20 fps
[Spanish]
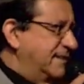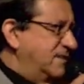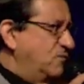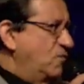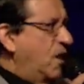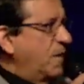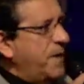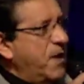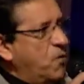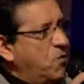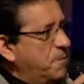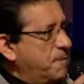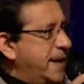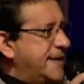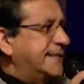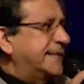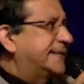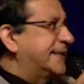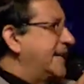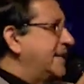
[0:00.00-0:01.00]
No había un
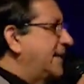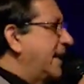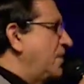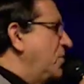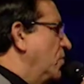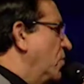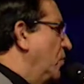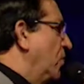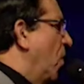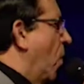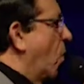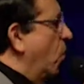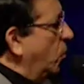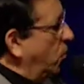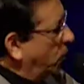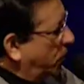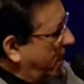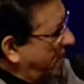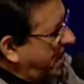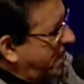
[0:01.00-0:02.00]
mes de 31 o
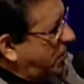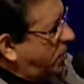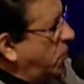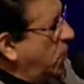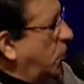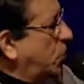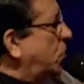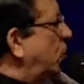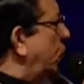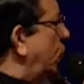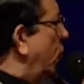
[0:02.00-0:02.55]
uno de 28,